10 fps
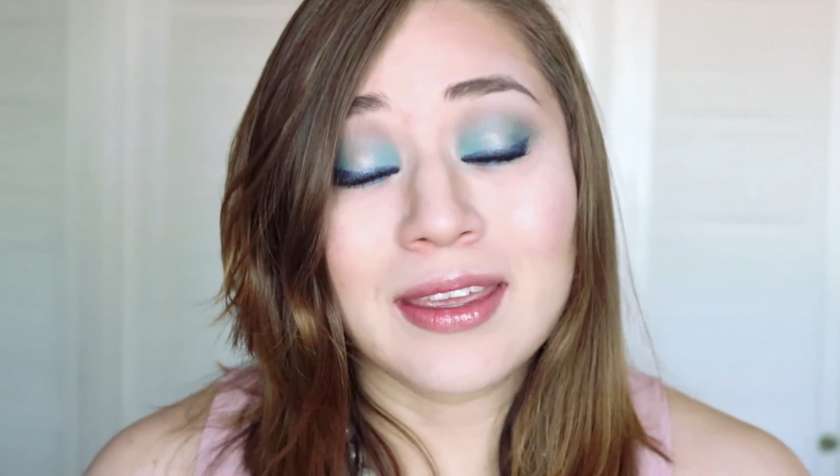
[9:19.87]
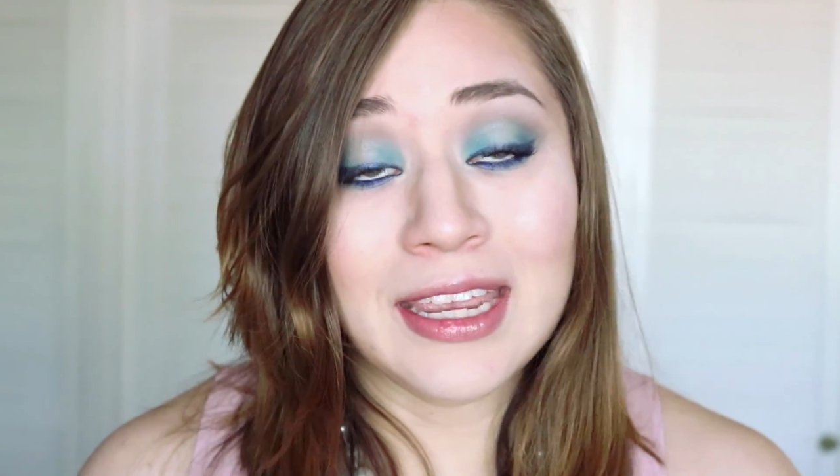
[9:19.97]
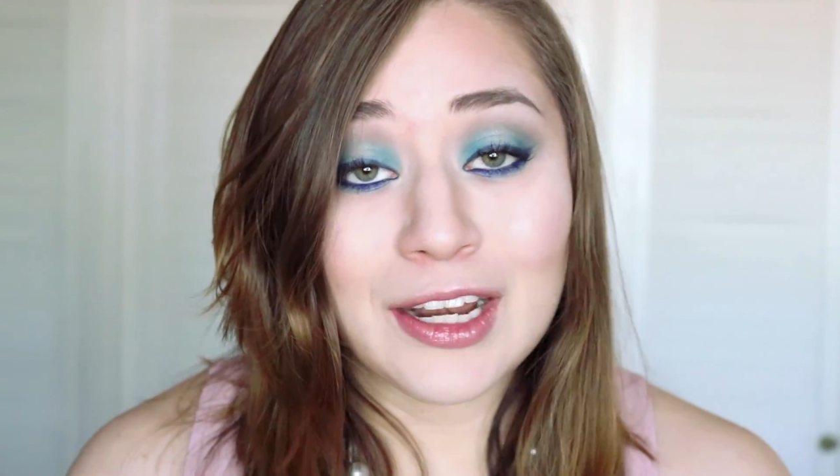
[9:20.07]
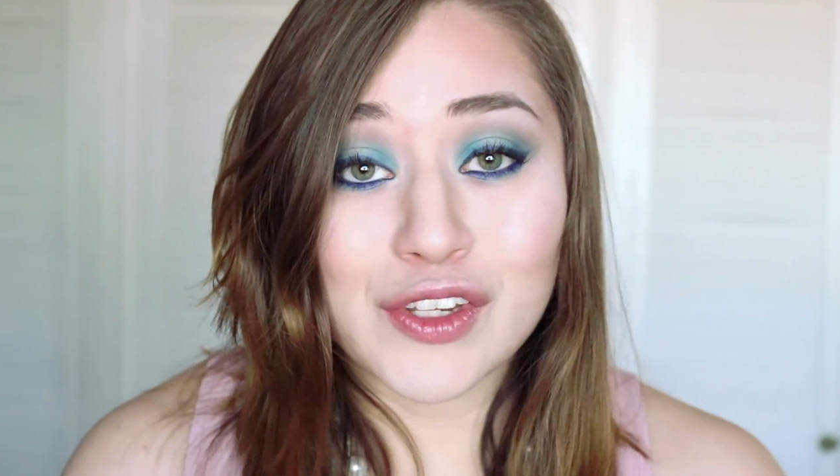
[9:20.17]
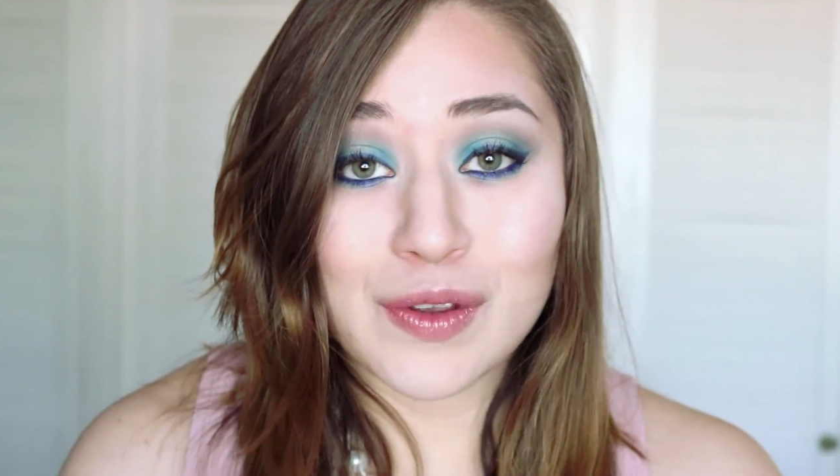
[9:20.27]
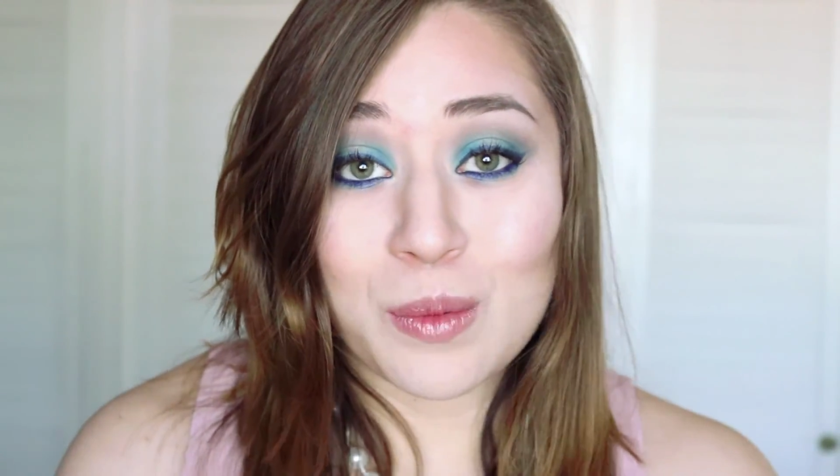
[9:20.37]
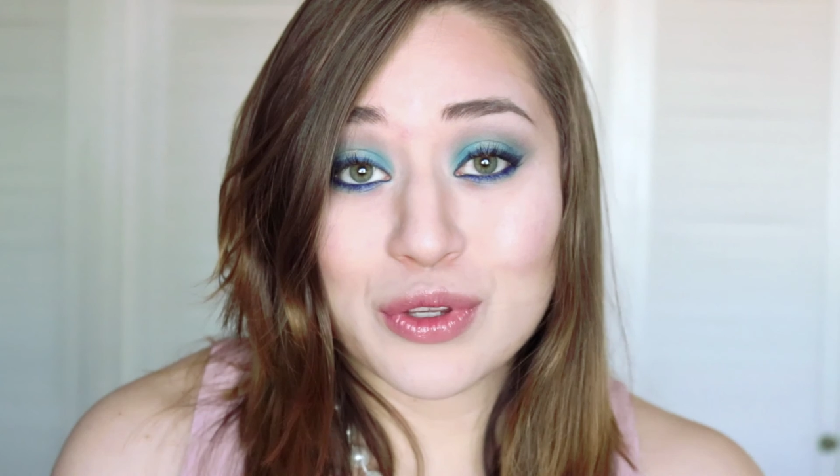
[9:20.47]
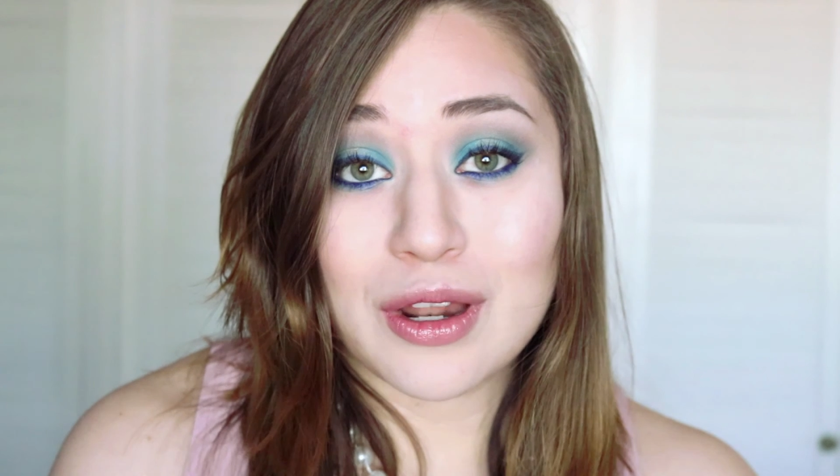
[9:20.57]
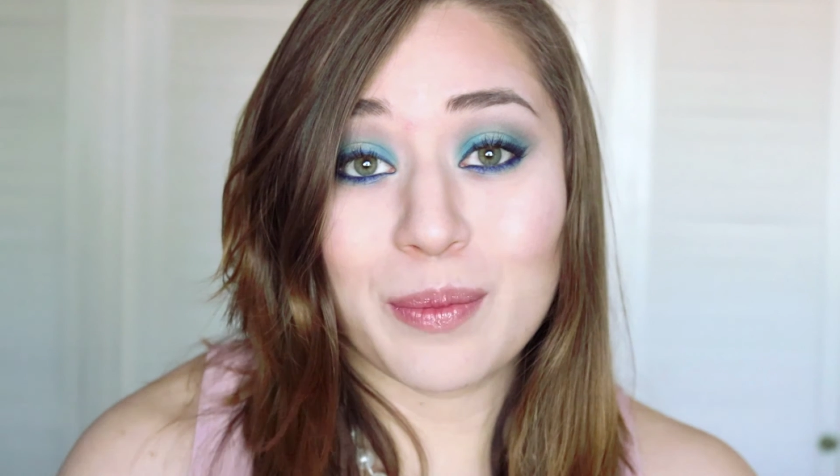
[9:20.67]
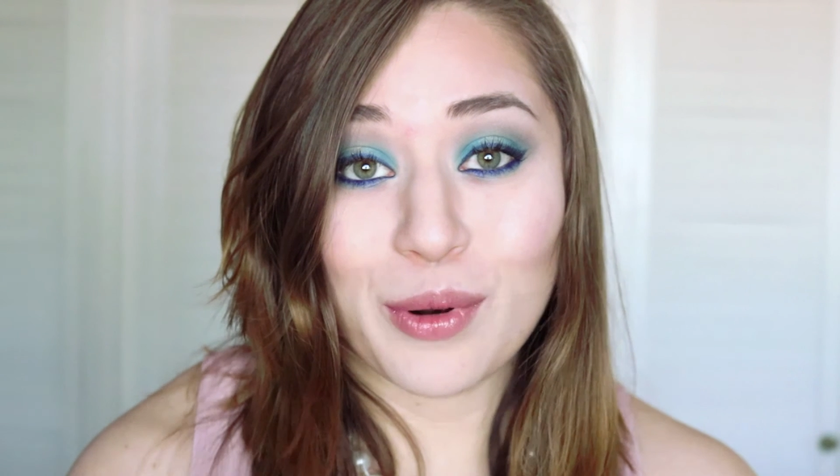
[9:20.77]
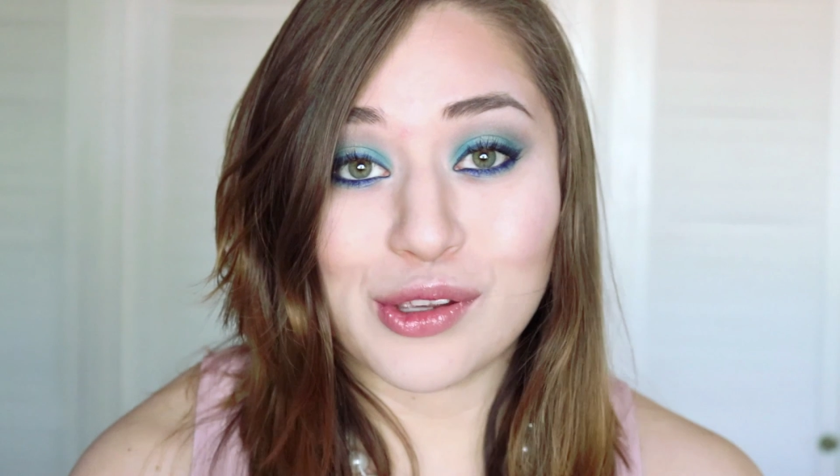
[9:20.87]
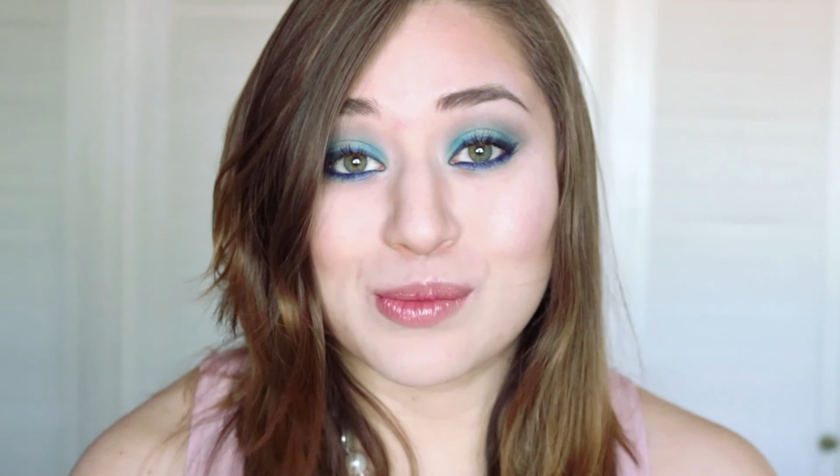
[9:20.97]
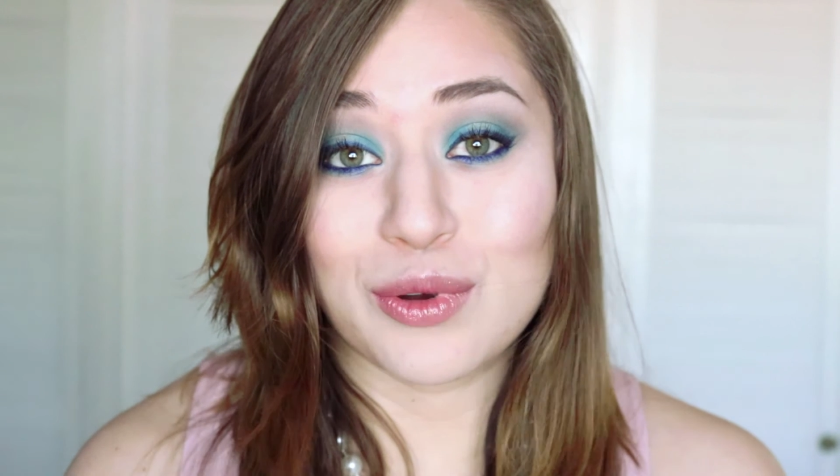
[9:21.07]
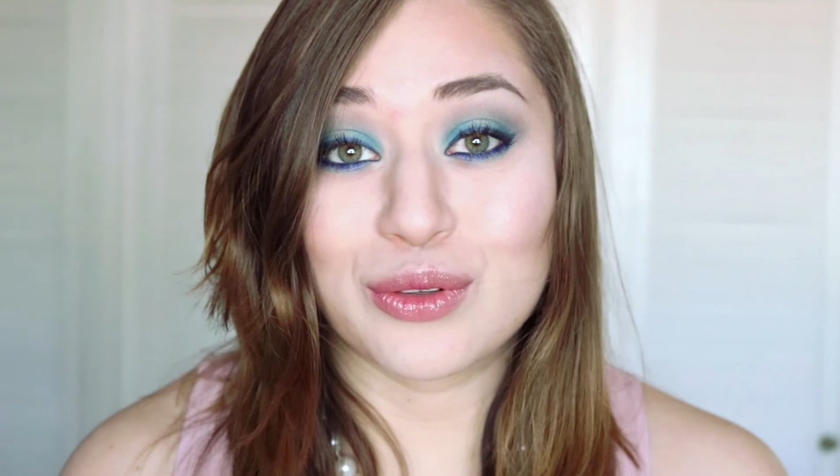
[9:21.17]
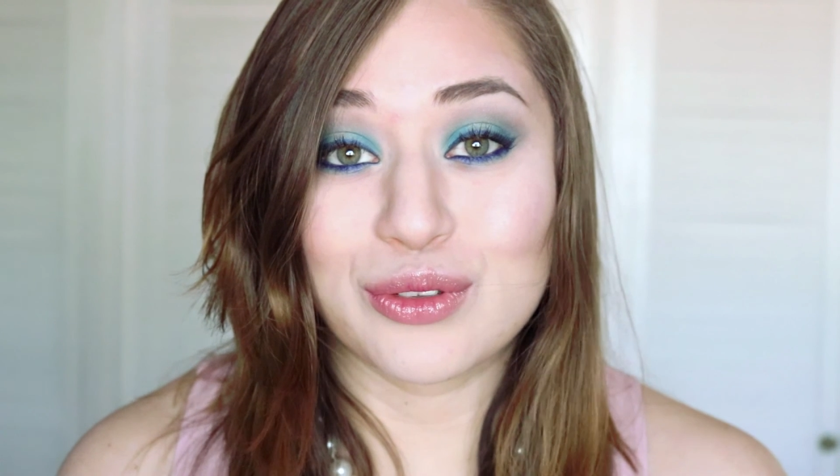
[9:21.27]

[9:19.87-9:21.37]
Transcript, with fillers: y nos vemos en el próximo